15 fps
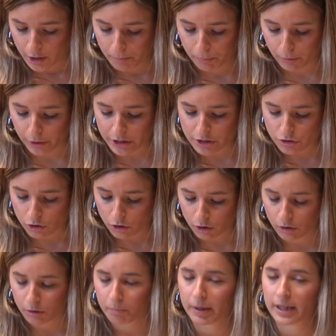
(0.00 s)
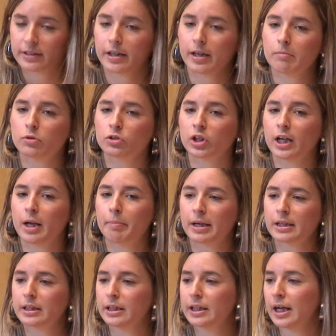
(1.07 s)
Por eso planteamos que la
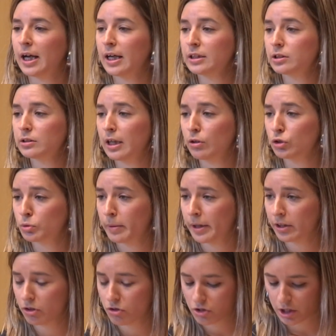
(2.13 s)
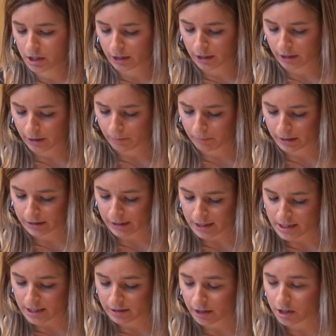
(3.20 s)
partida a los barrios tiene que
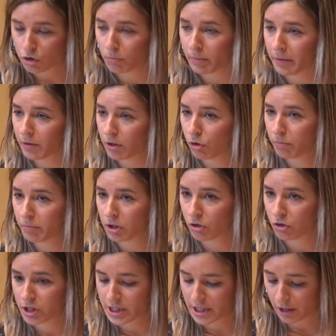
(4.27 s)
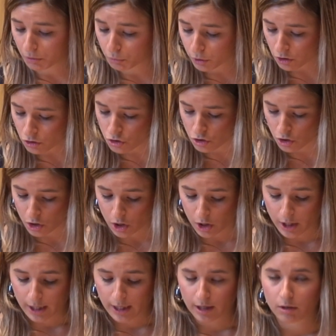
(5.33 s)
incrementarse en 3,5 millones de euros.
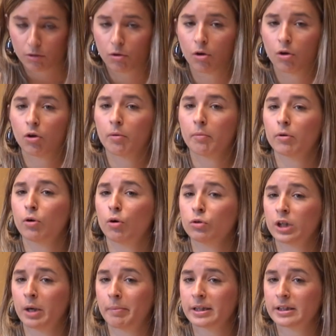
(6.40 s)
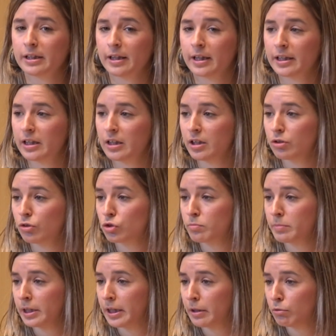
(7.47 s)
Luego, otra partida de
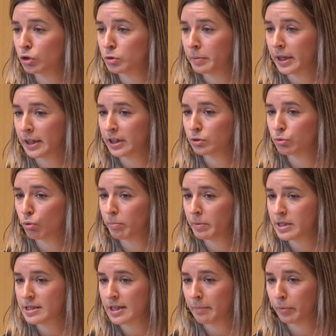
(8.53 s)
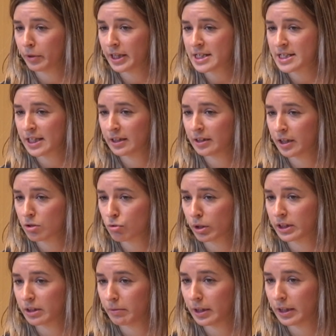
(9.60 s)
500.000 euros para que Survisa pueda extender su
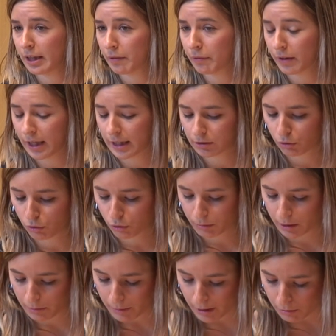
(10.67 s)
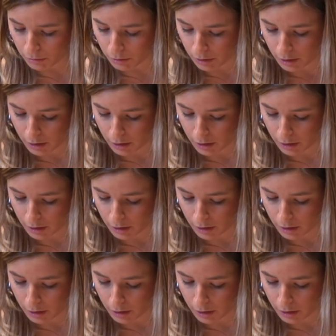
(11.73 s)
actividad a todo Bilbao